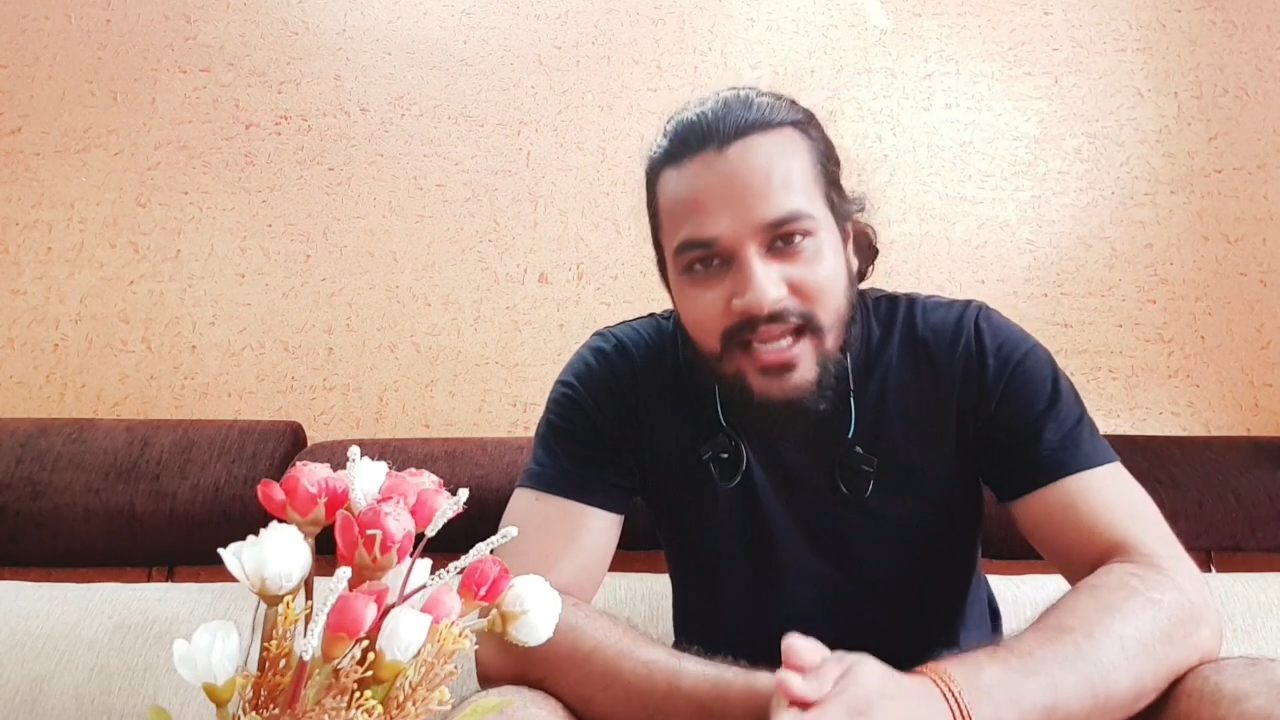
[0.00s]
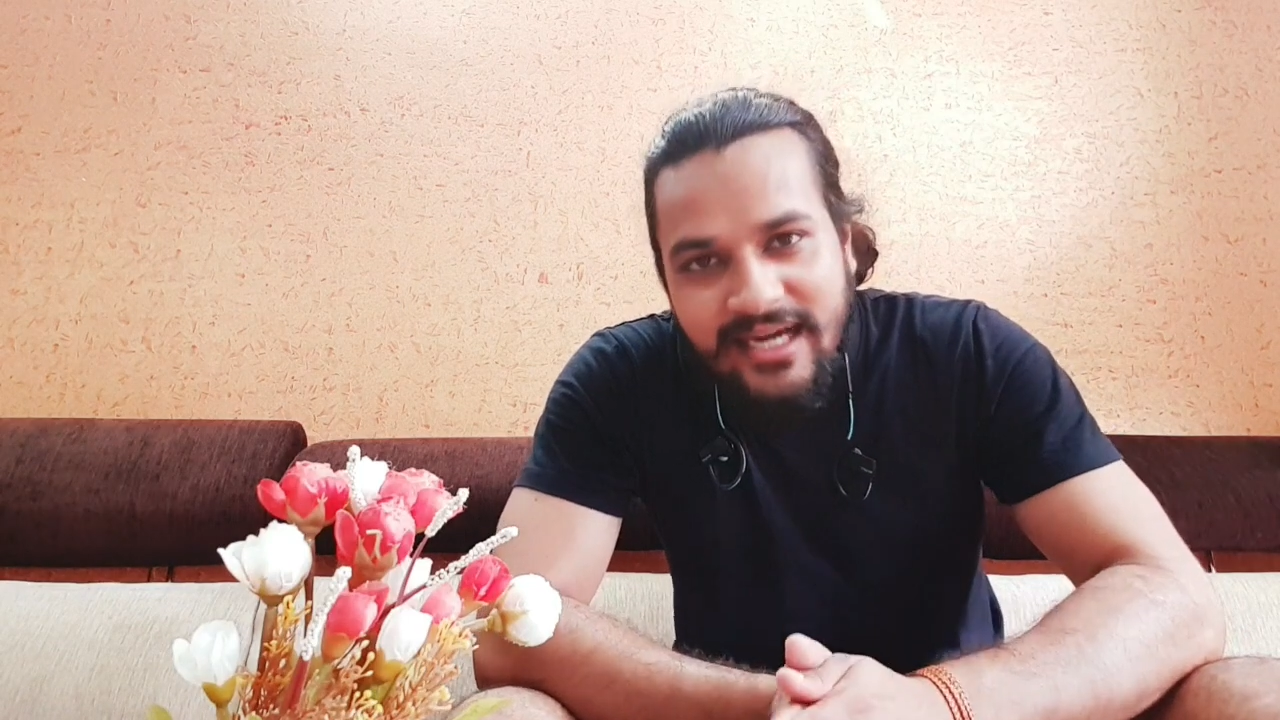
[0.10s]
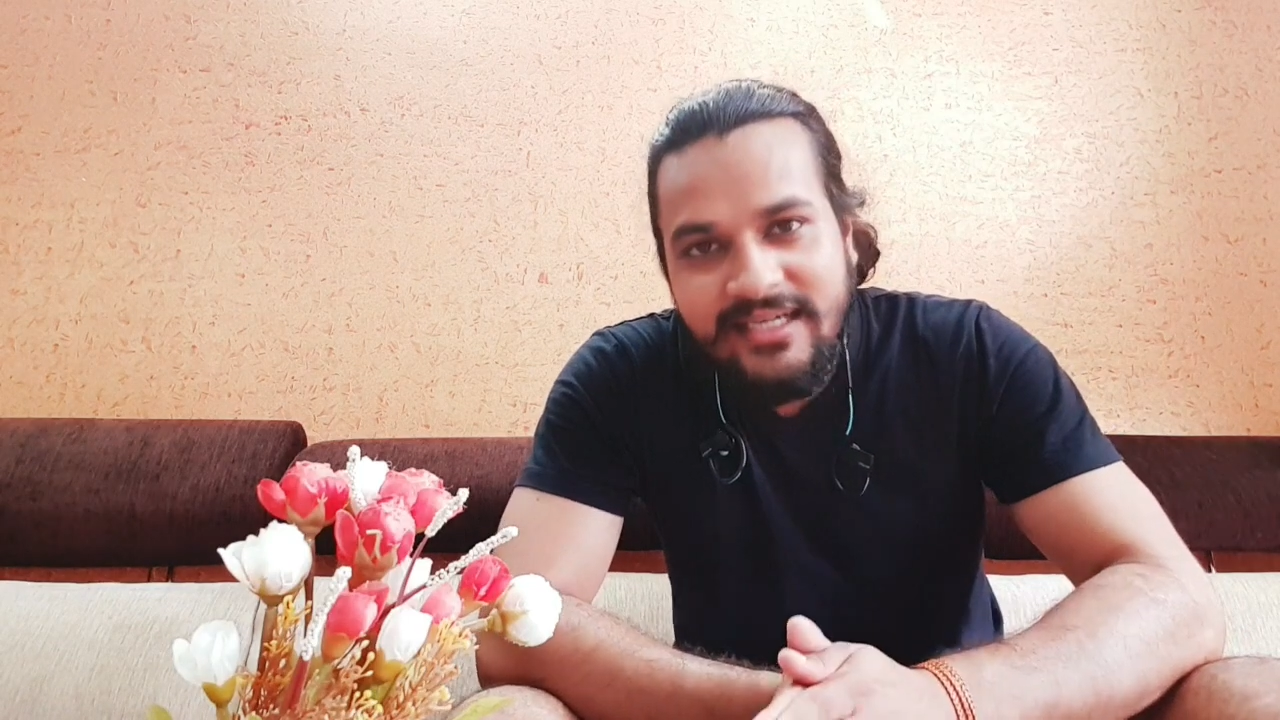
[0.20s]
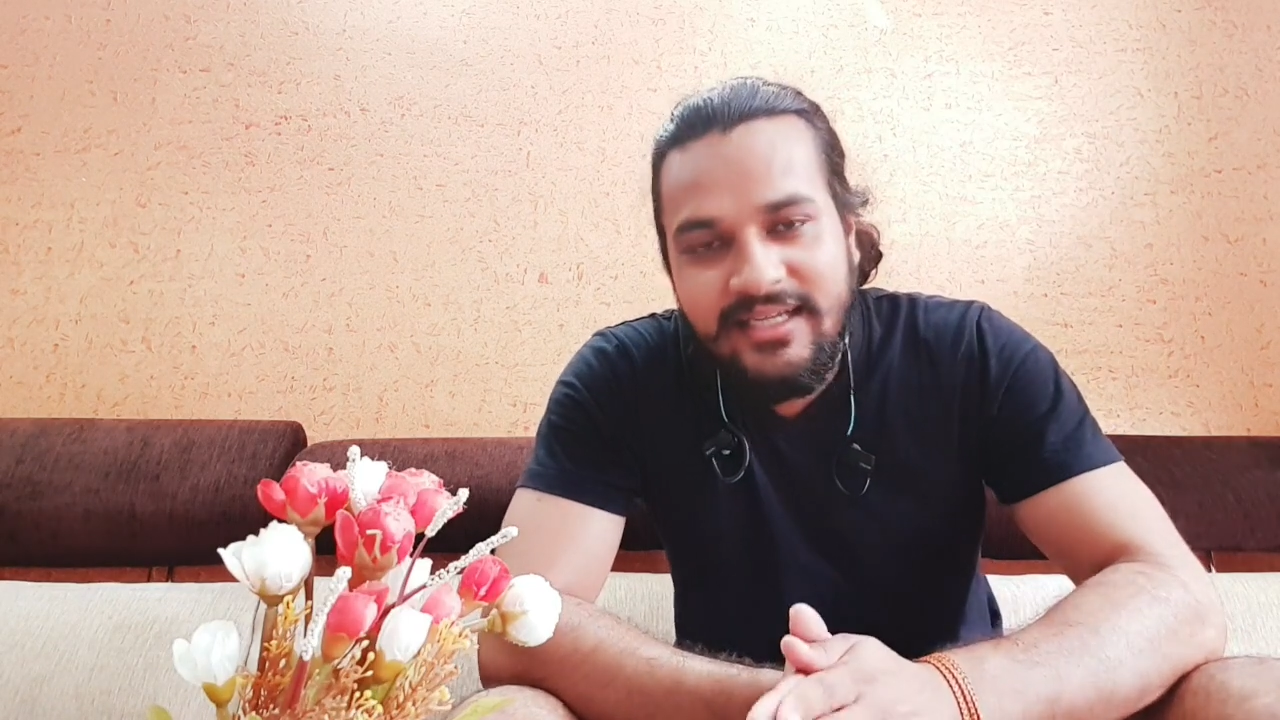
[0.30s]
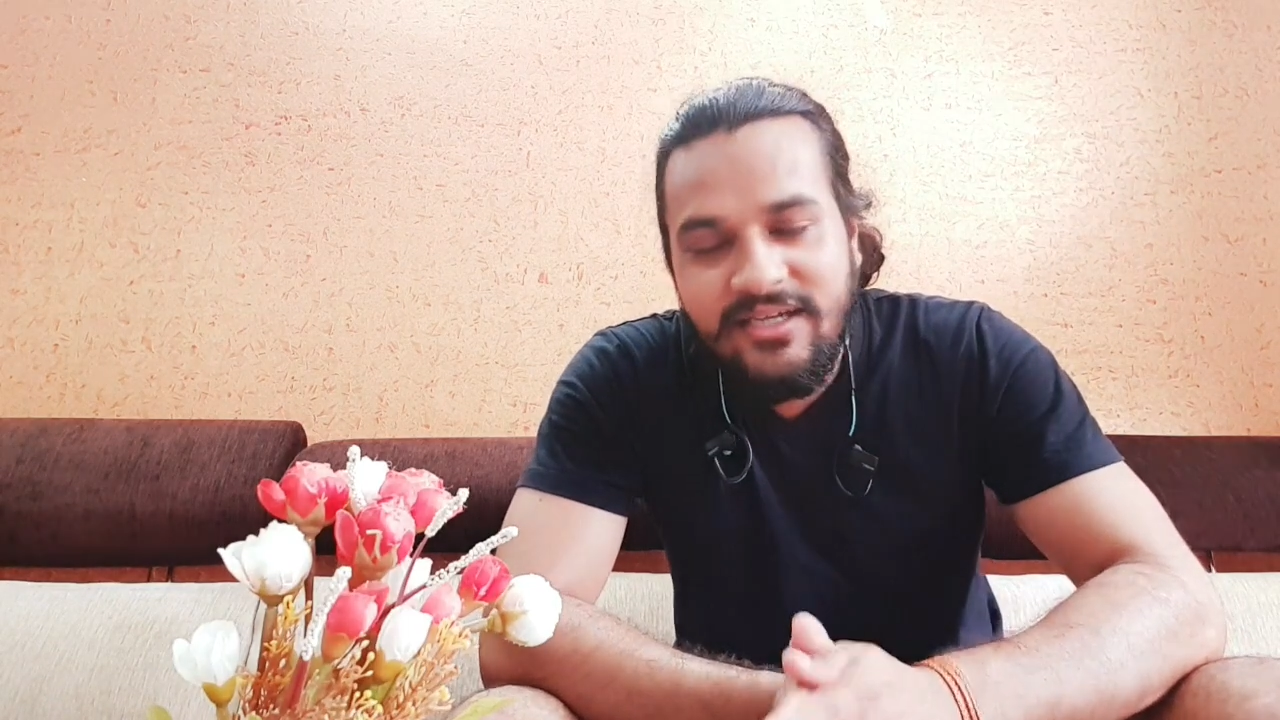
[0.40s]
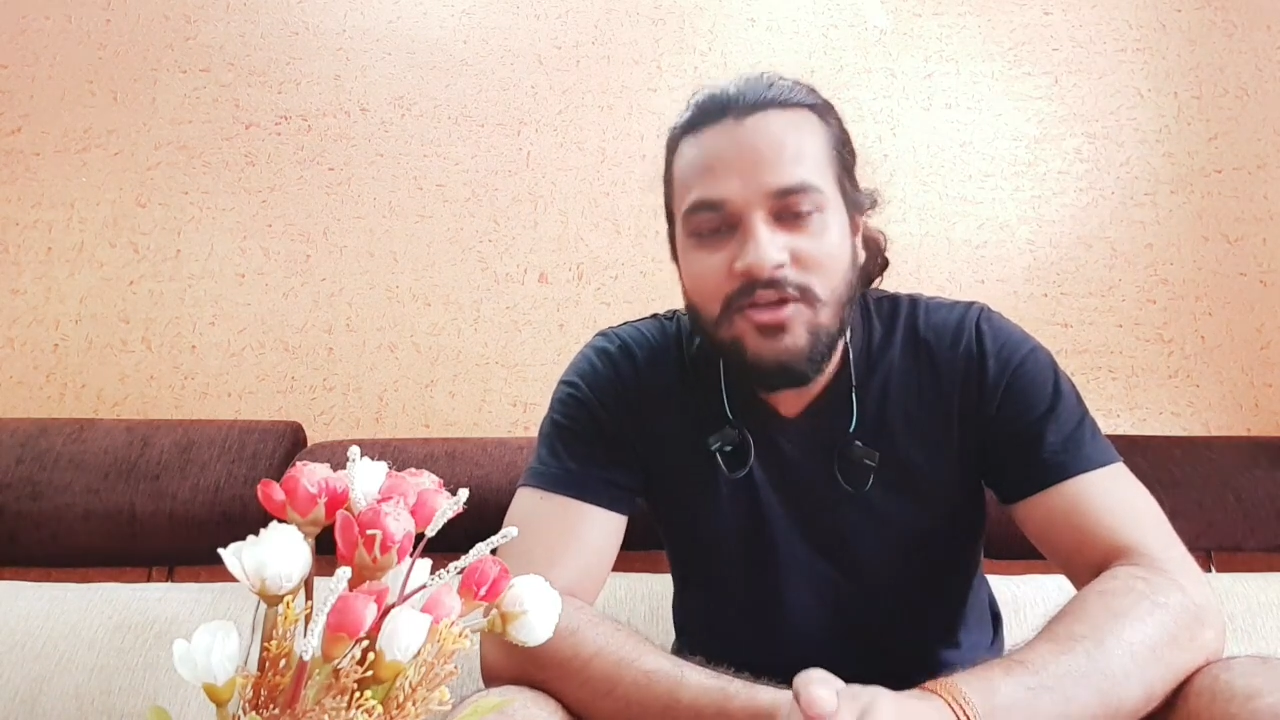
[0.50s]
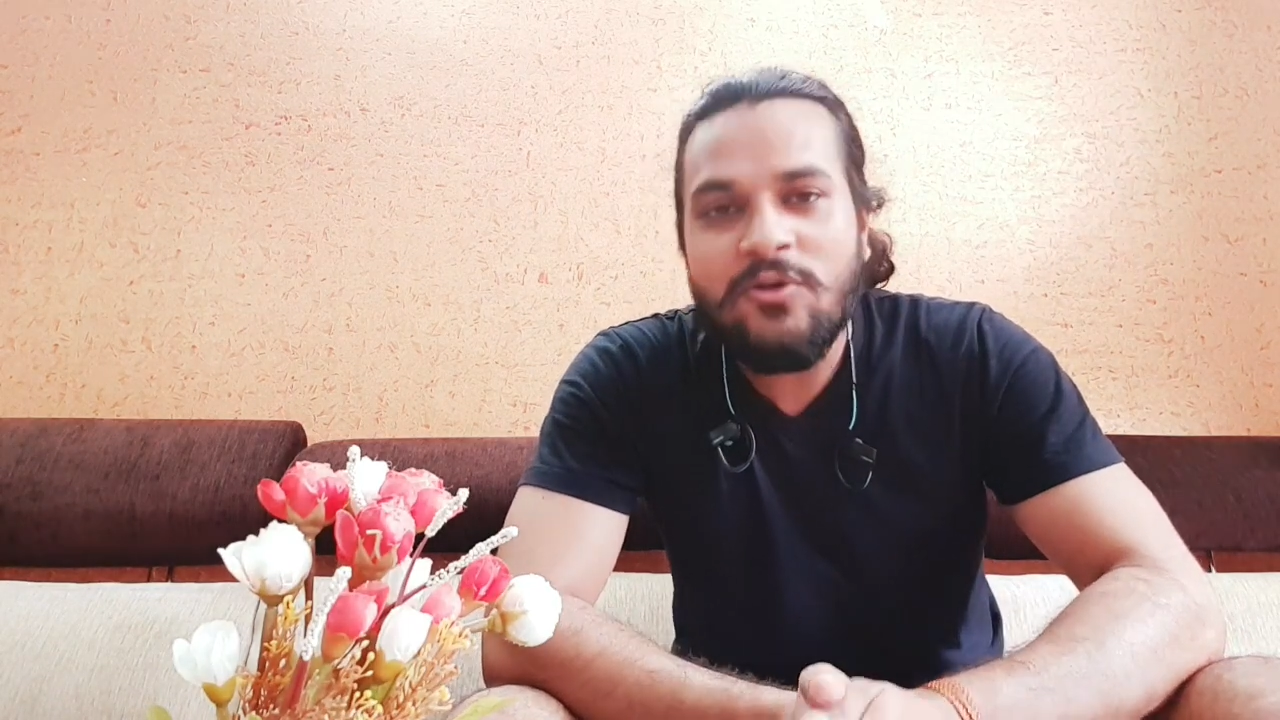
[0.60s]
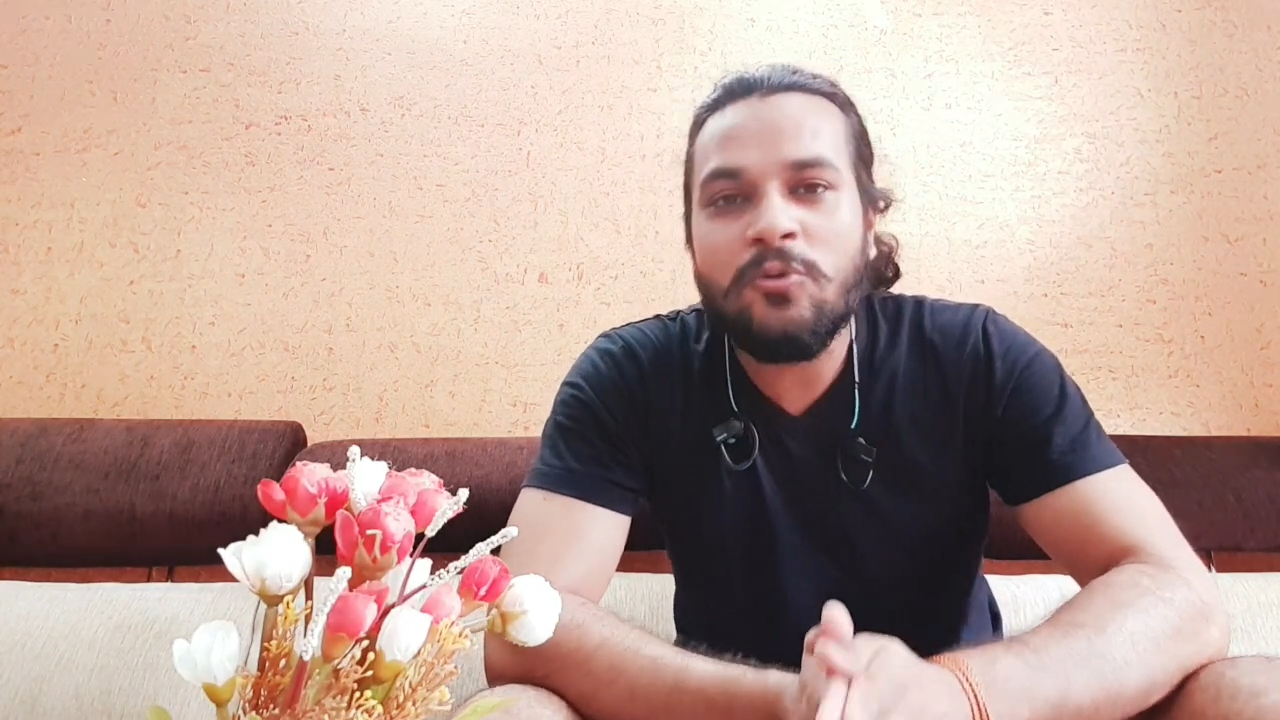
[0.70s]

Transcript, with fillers: एक्टिंग